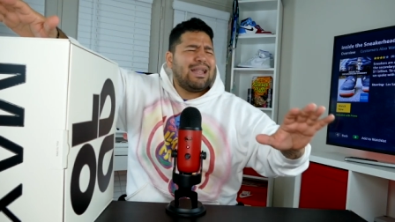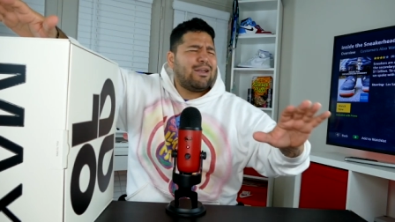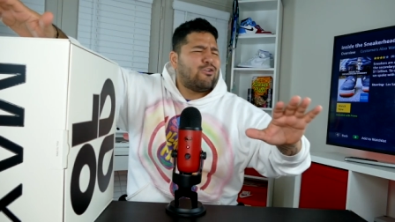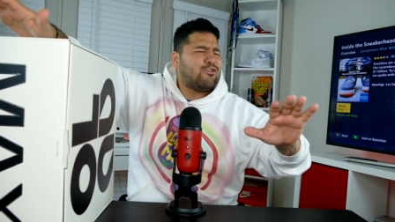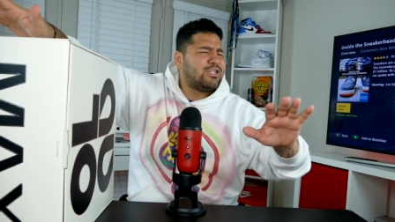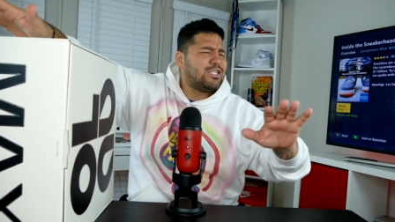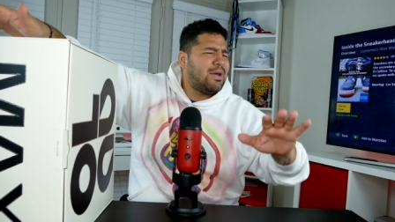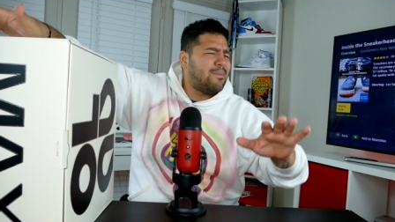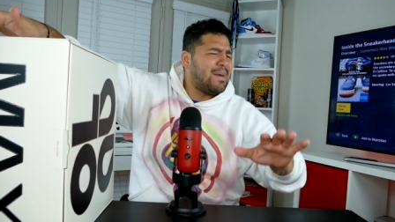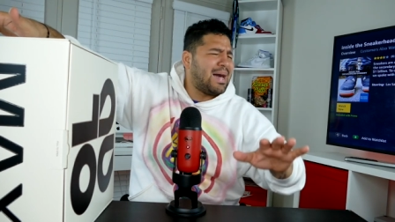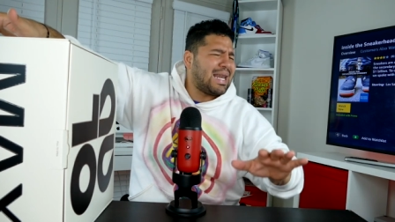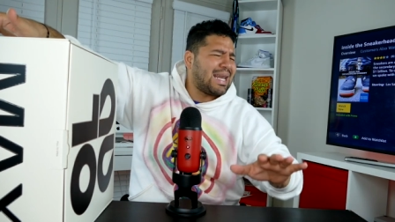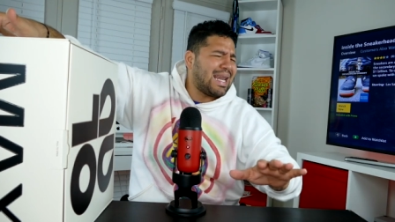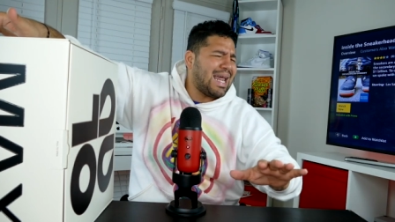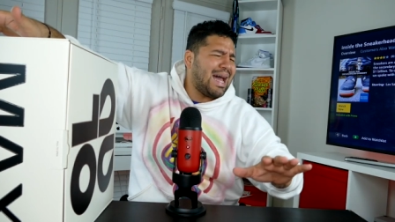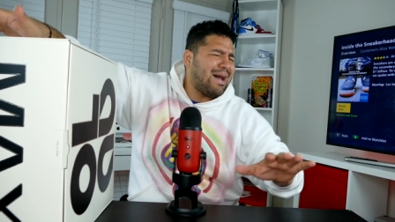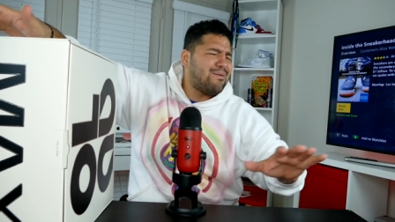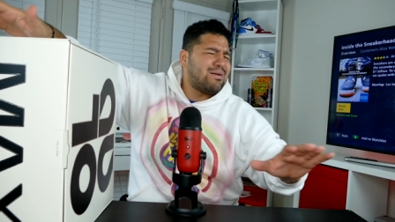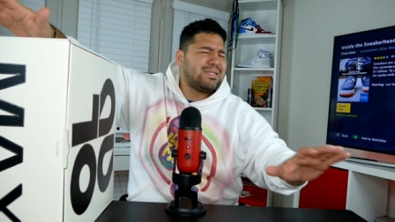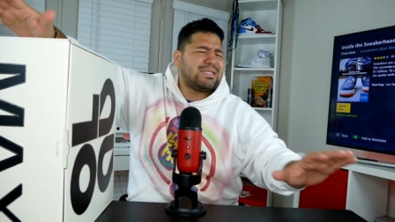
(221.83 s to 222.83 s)
no se
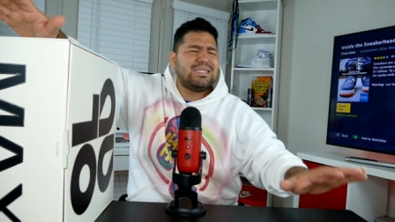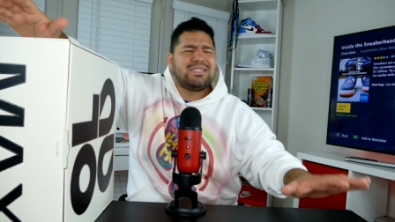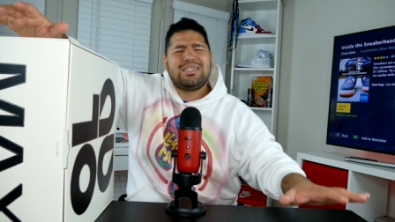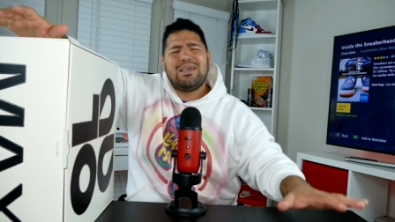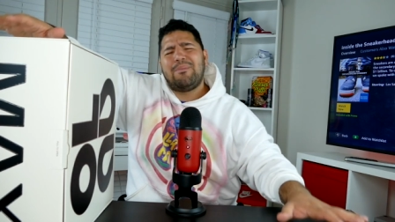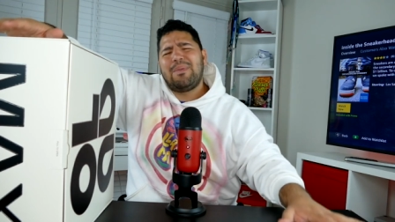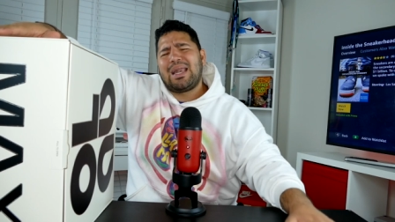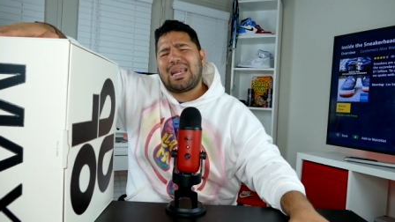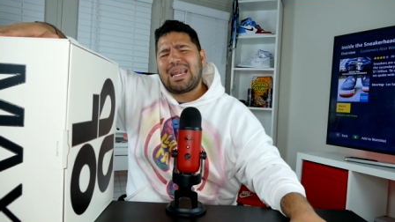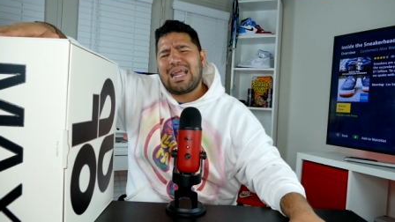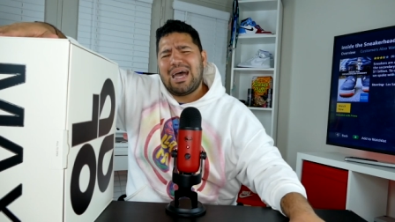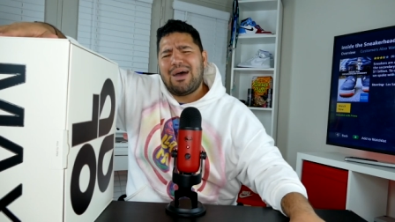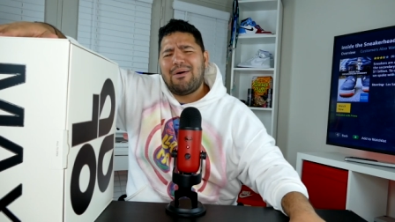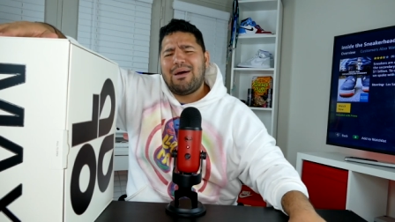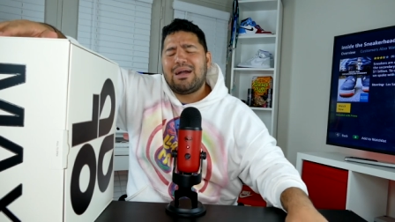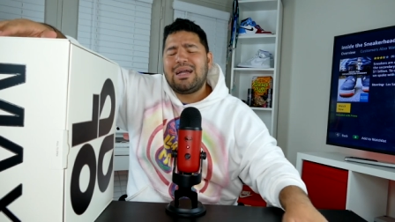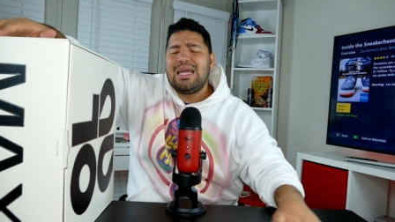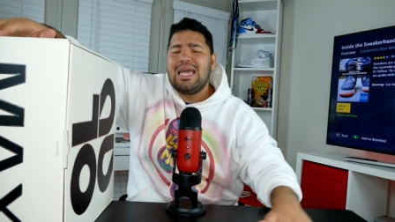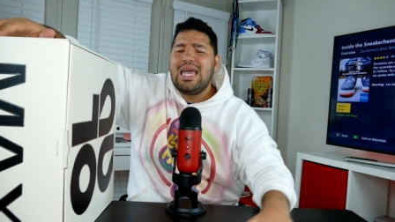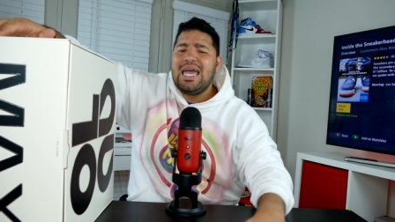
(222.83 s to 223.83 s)
amarraban, sí se
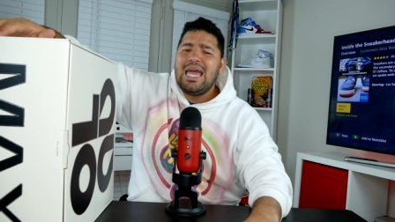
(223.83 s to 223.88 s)
amarraban,